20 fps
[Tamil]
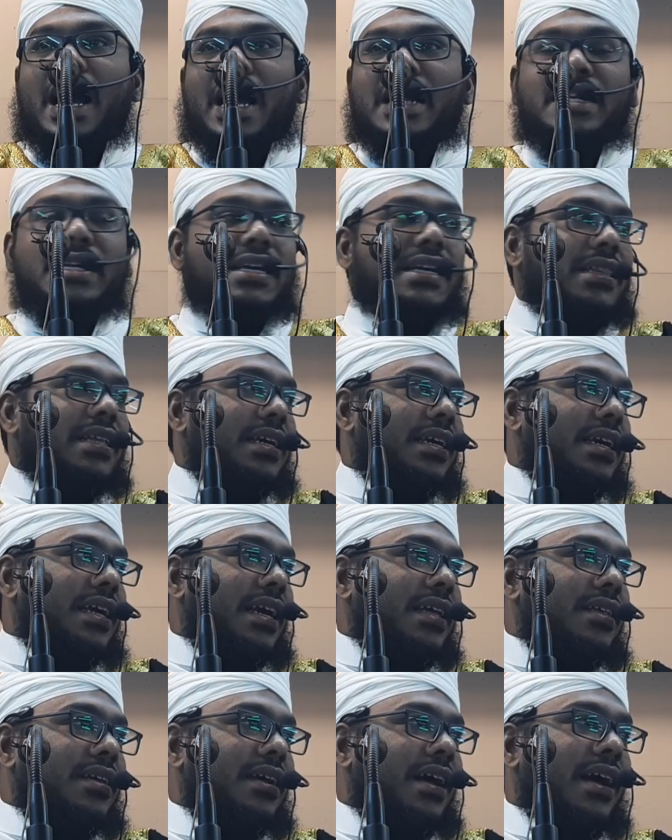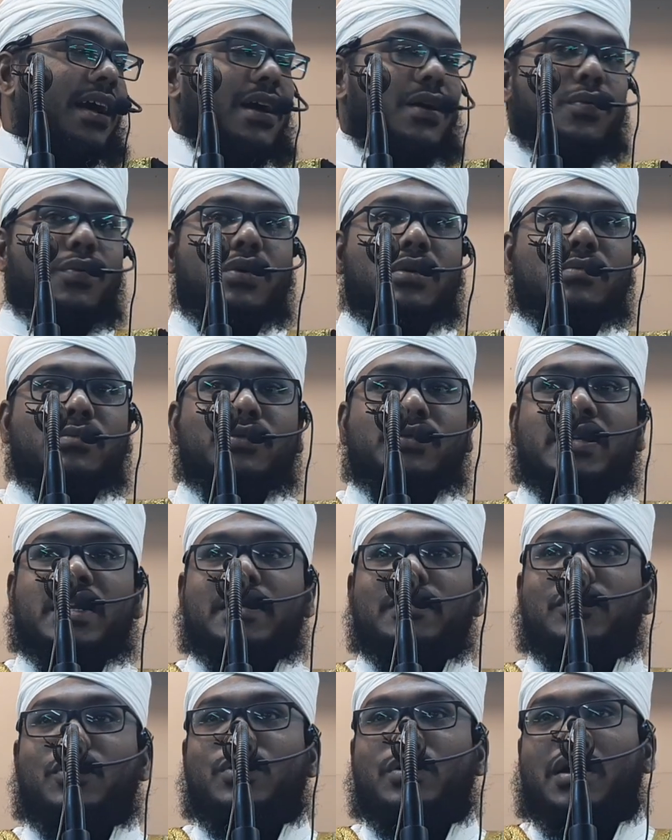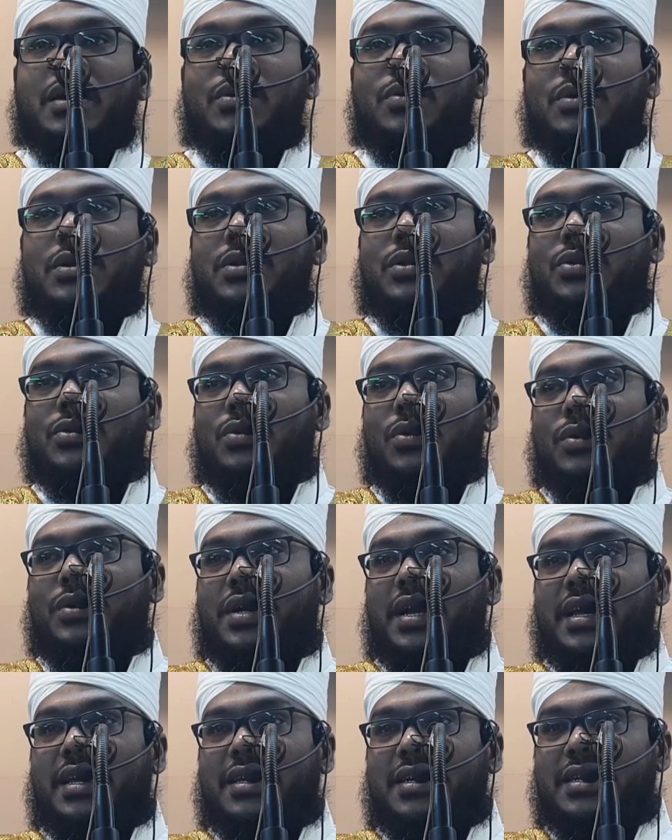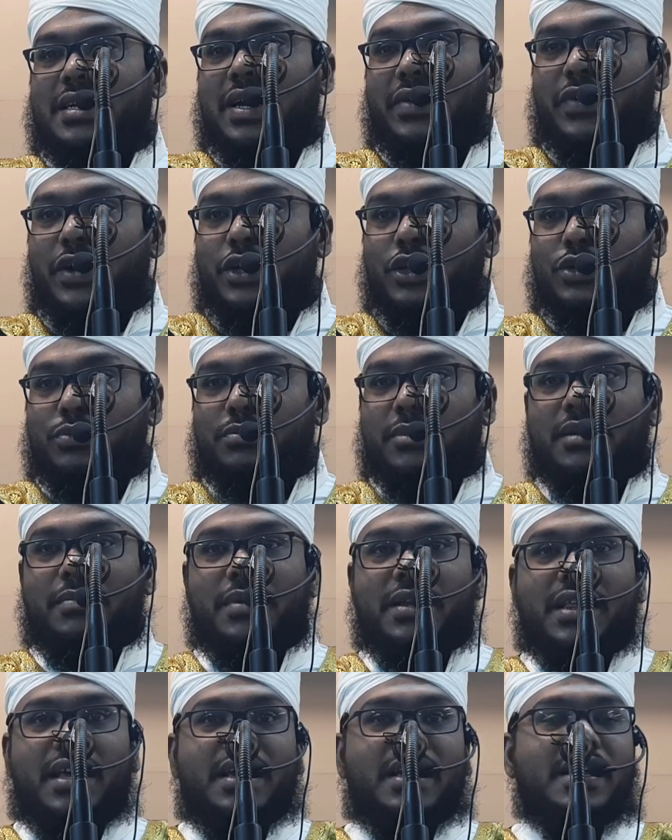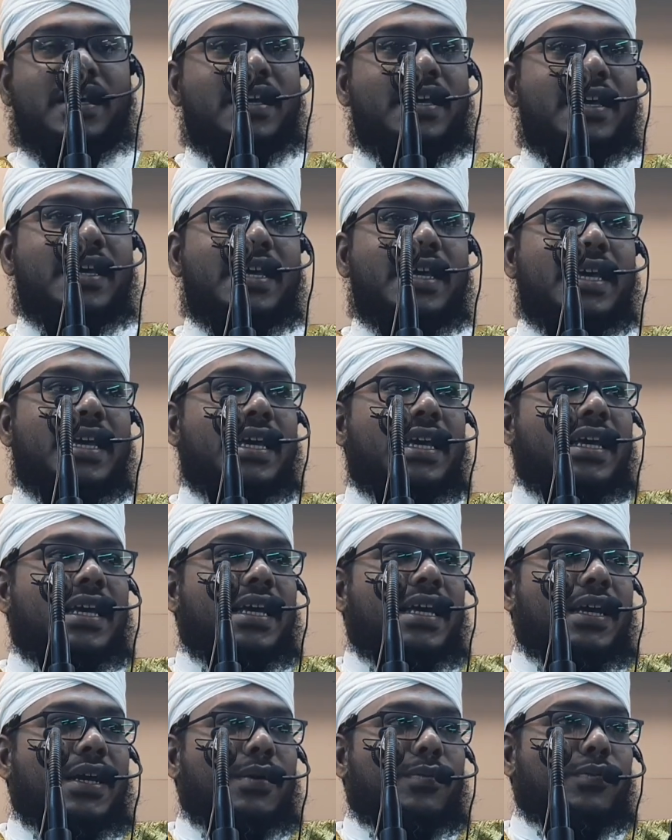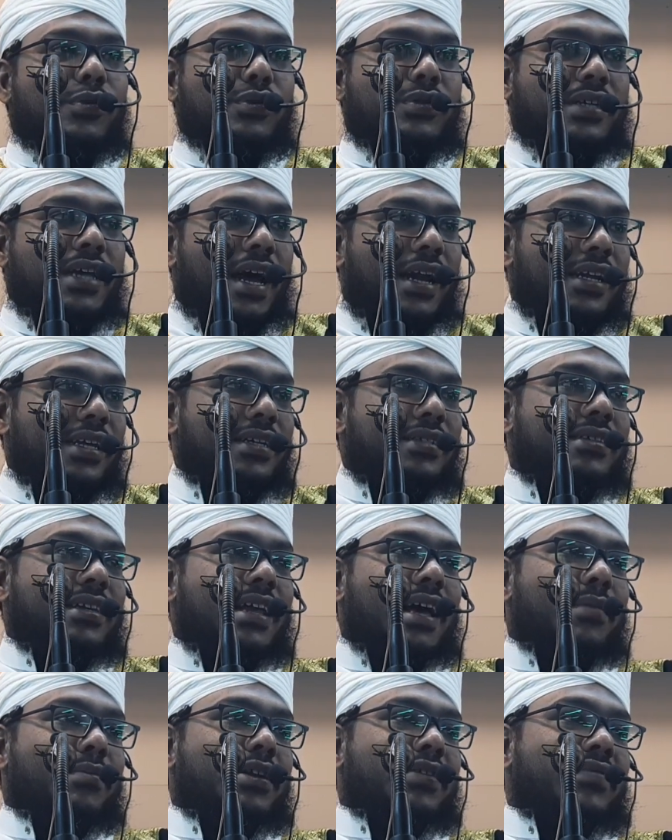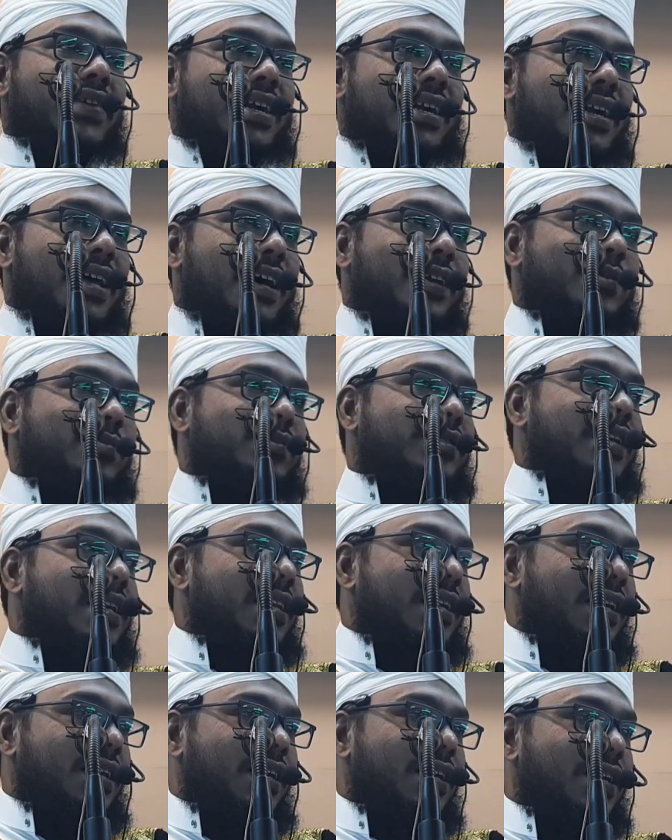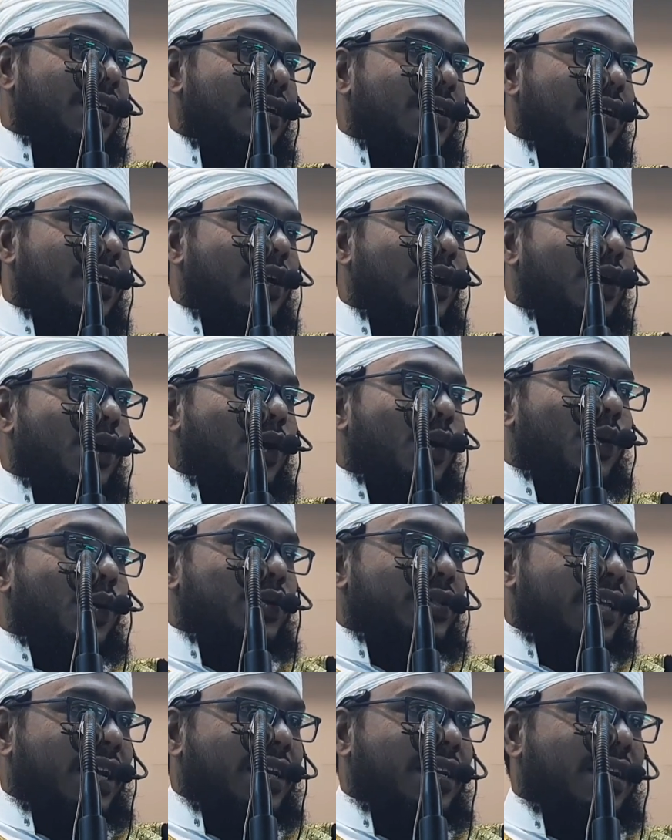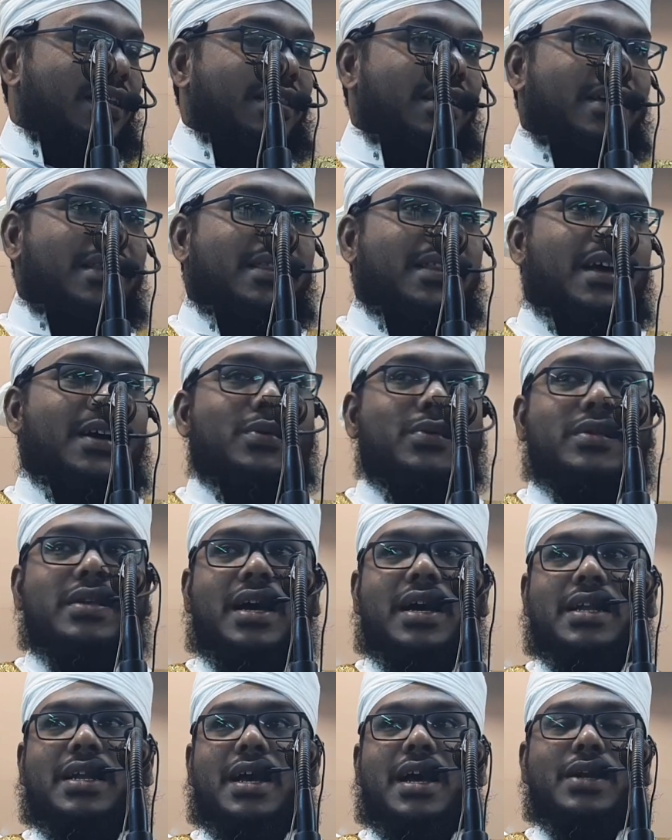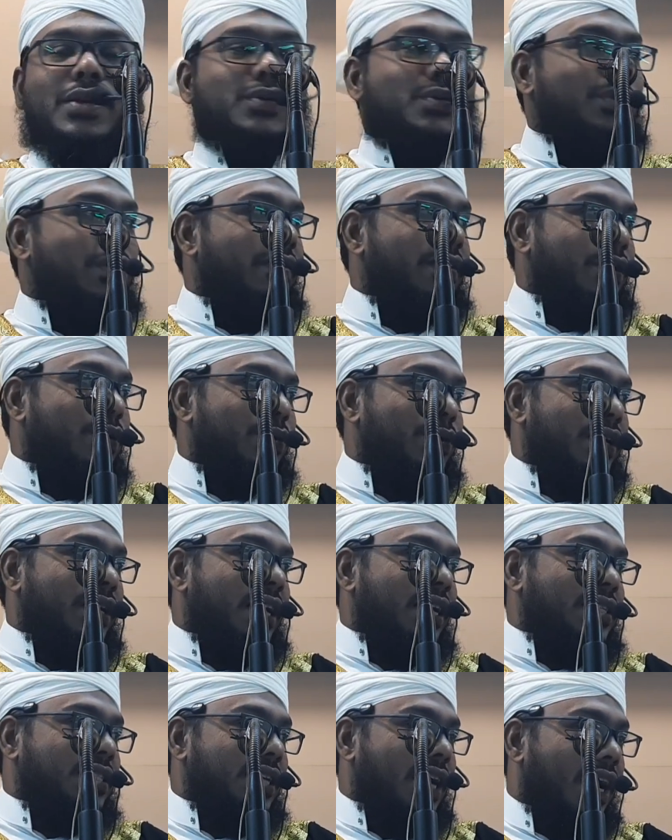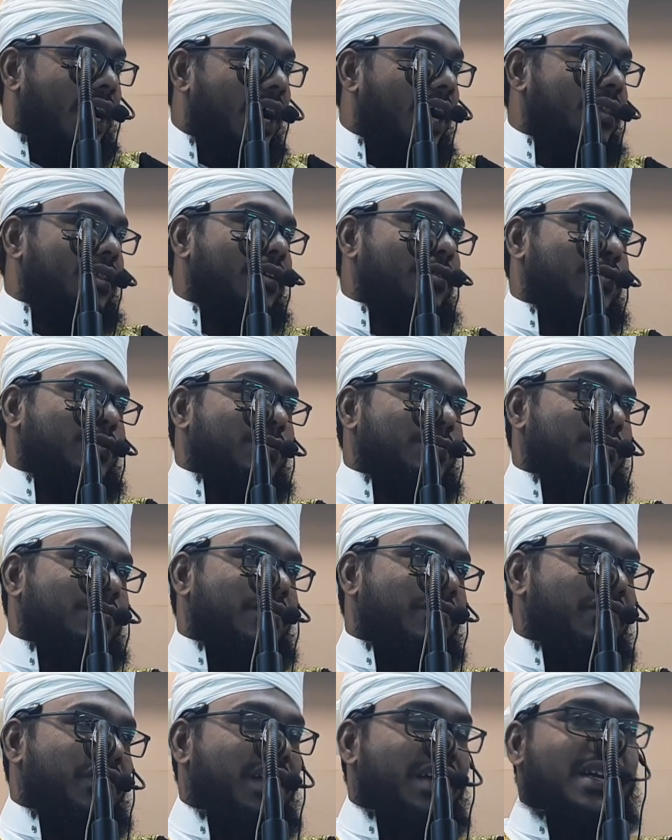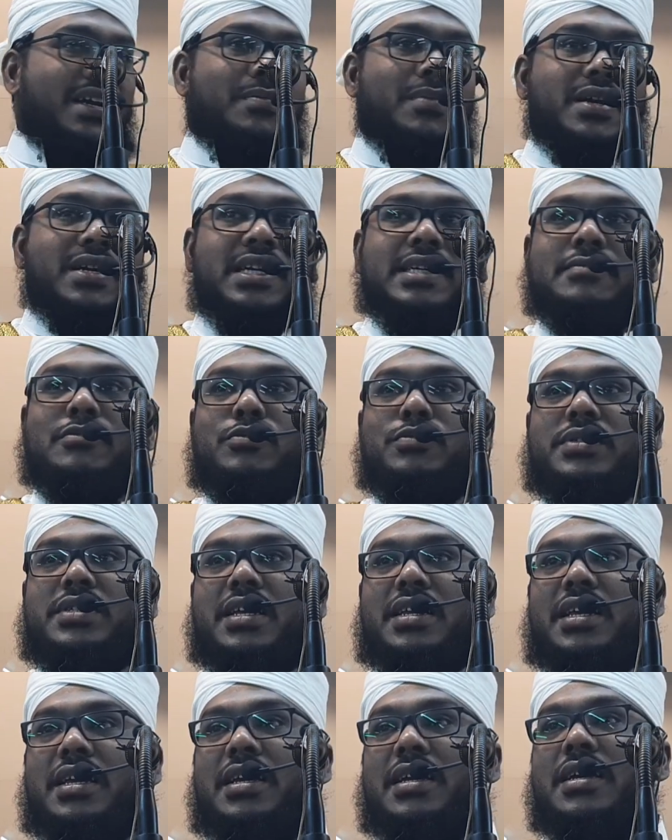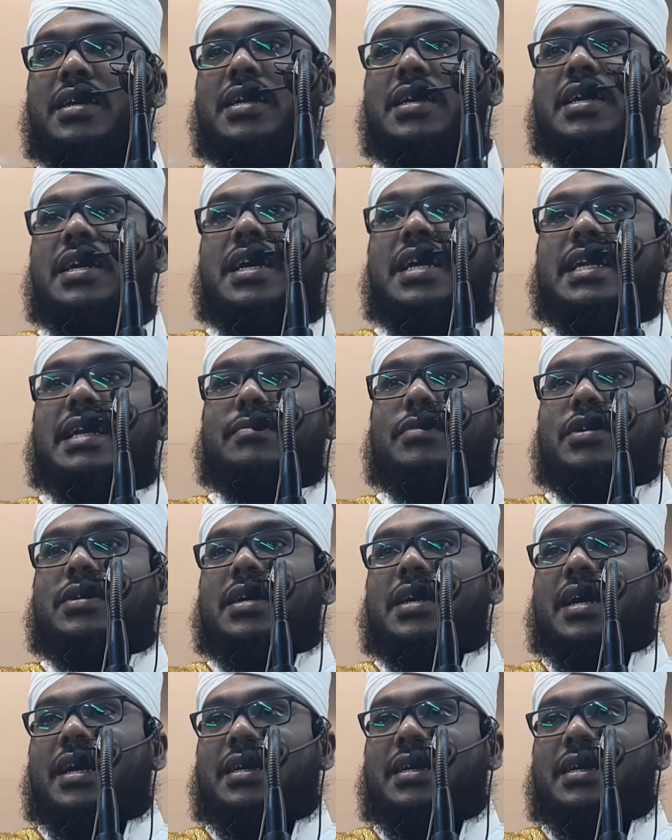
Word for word: அநீதிக்கு எதிராக ஒரு முஸ்லீம் குரல் கொடுத்து கொண்டே இருக்க வேண்டும் என்பதை மூசா அலி இஸ்லாமின் வரலாறும் சரி ஹுசைன் ரதி அல்லாஹு தாலா அனுகு அவர்களுடைய ஷஹாதத்தும் வீர மரணமும் சரி நமக்கு